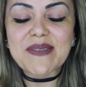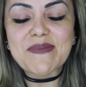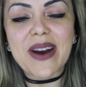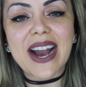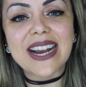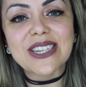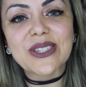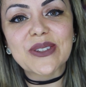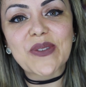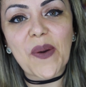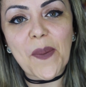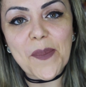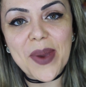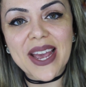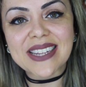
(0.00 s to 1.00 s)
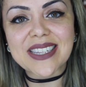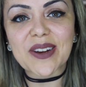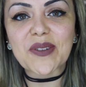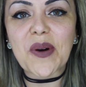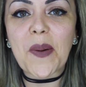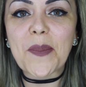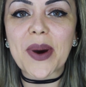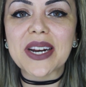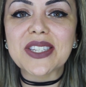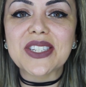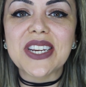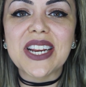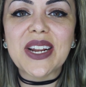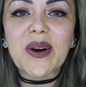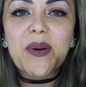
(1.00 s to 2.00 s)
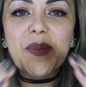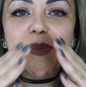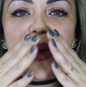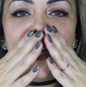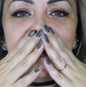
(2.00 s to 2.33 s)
aqui embaixo, comenta, compartilha. Um